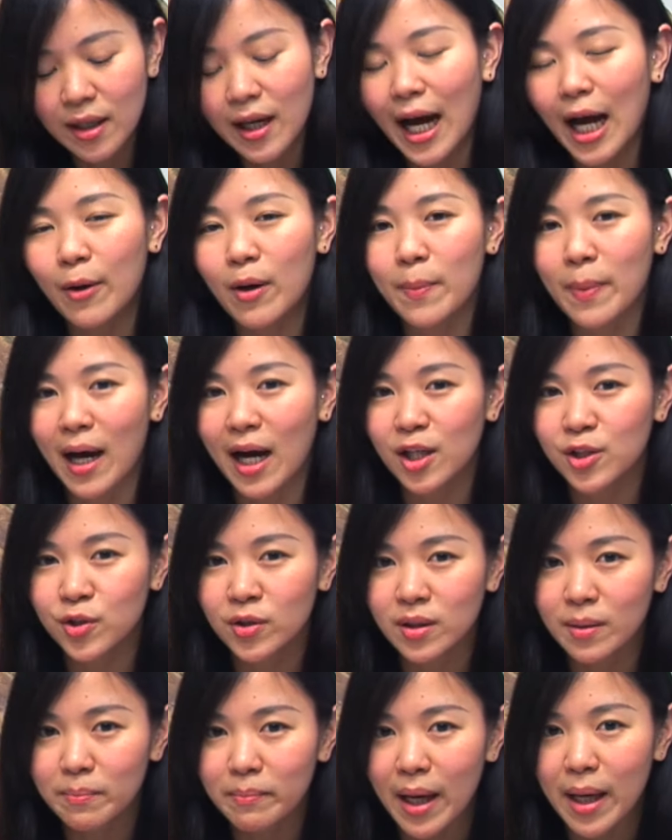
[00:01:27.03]
还会把它
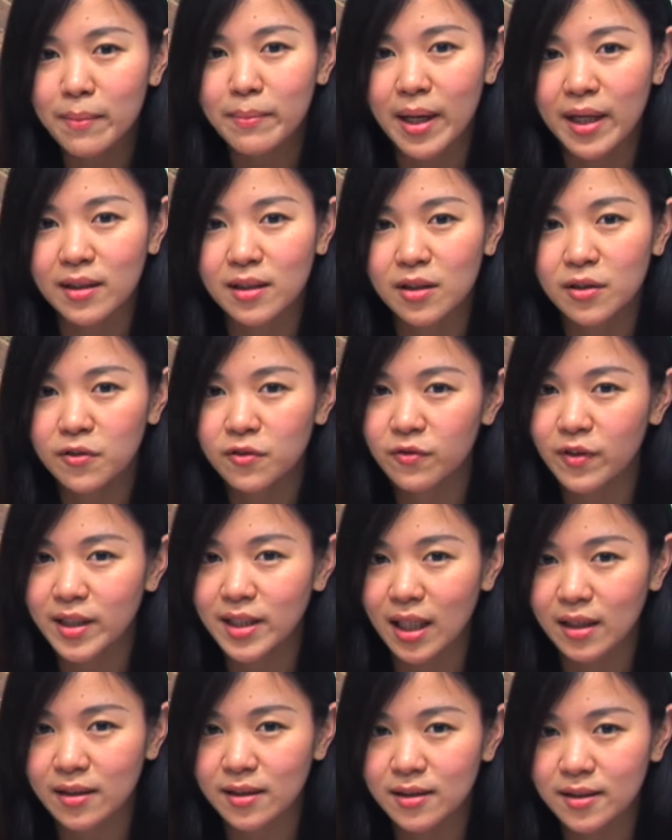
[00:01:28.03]
修得美美的，非
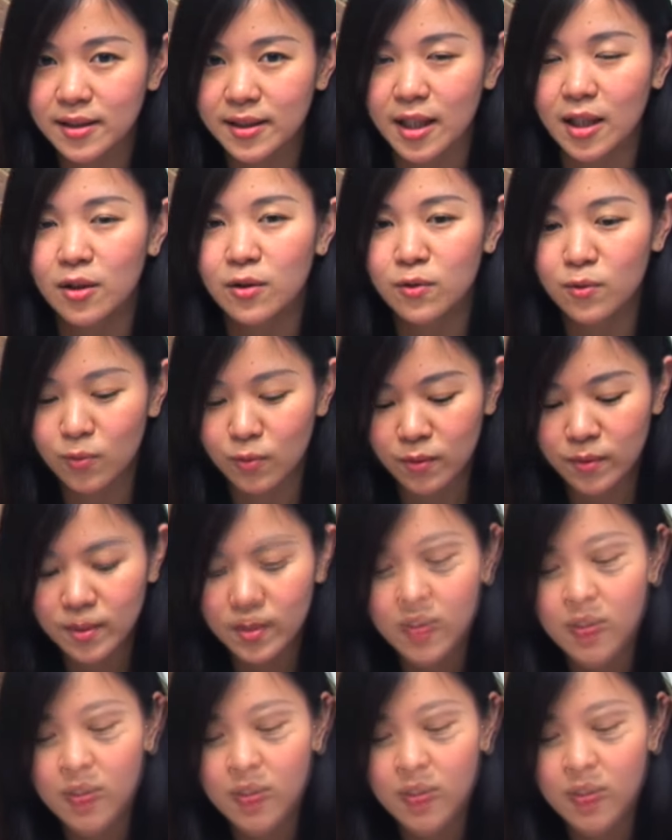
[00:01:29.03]
常的坚固。